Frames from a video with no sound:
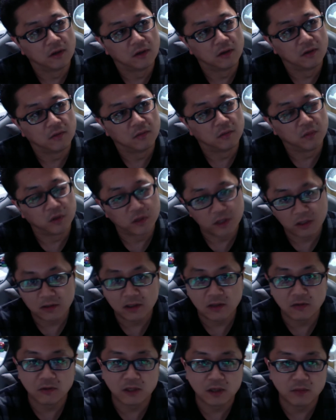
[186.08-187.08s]
モデルナの
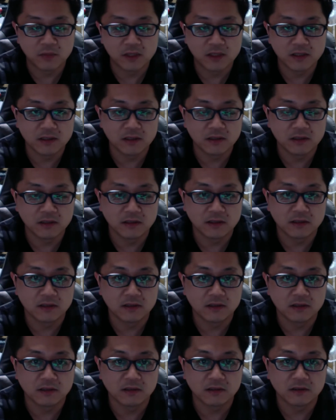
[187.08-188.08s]
方がやっぱり、
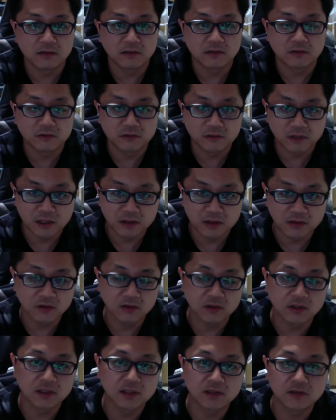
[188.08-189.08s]
副反応
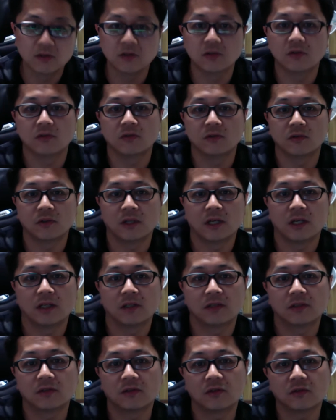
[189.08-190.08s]
きついということで、
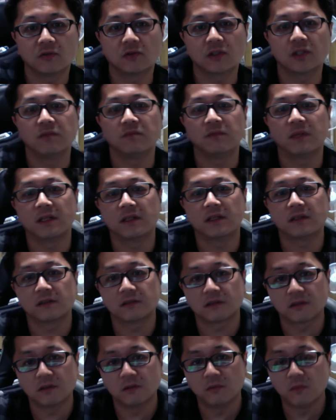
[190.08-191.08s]
ちょっと心配なんです
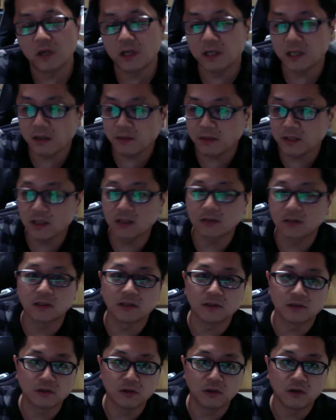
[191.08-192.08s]
けど、もう選べなかったんで
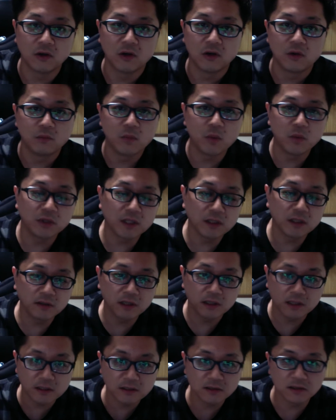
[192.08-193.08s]
すよ。もうモデルナ
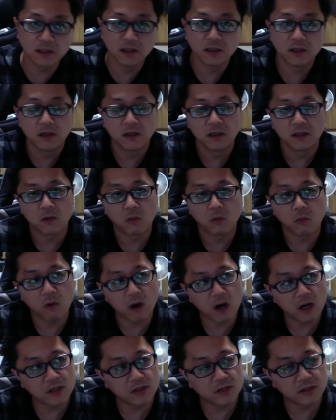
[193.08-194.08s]
ですって。
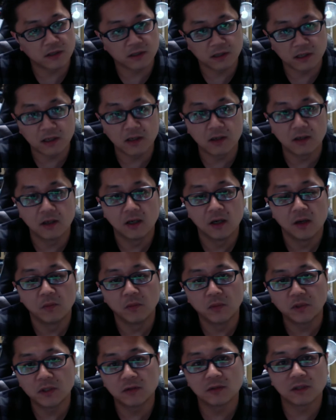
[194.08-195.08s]
ファイザーか、
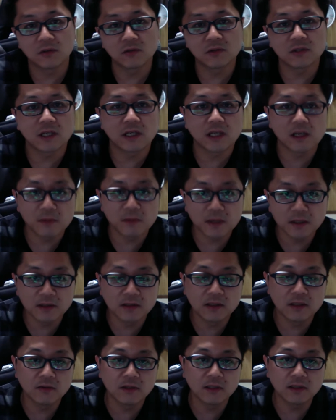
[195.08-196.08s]
モデルナどっちか選べって
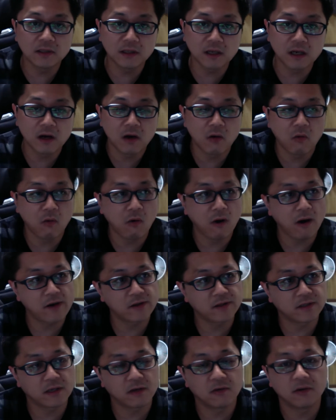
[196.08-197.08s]
言われたら、
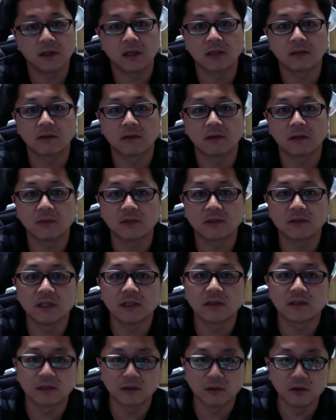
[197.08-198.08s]
ファイザーを選んだのかもしれないです
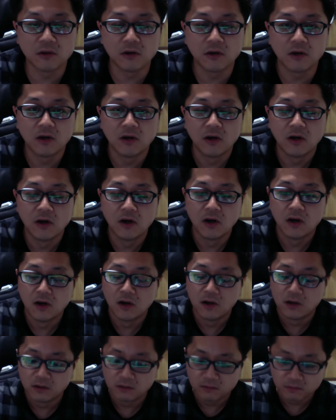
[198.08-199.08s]
けど、
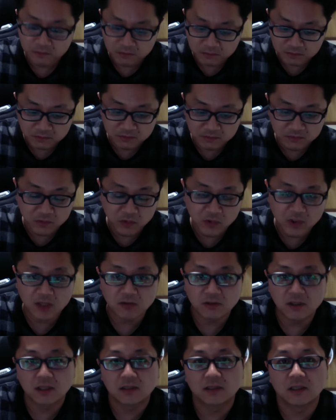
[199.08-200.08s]
うん、
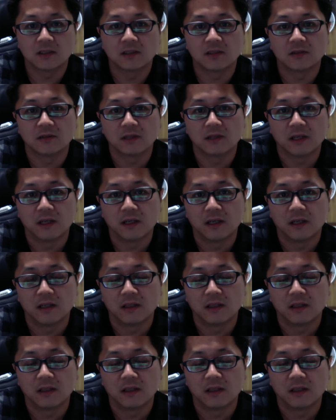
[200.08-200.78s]
モデルナだったんですよね。